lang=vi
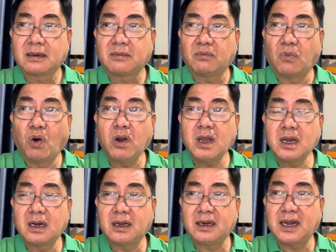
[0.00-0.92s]
mỗi
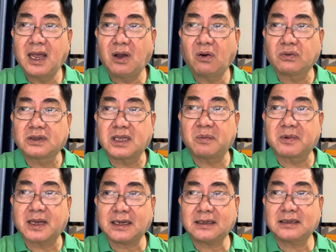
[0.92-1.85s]
người đều tìm
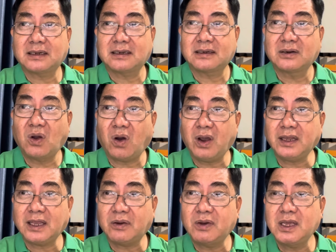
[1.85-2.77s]
cách nói
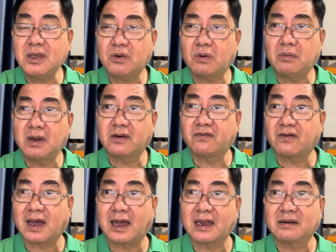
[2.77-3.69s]
theo ý của mình
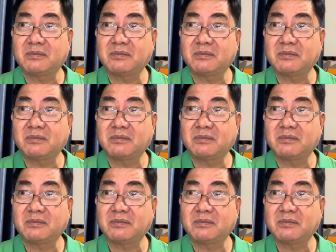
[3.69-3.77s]
và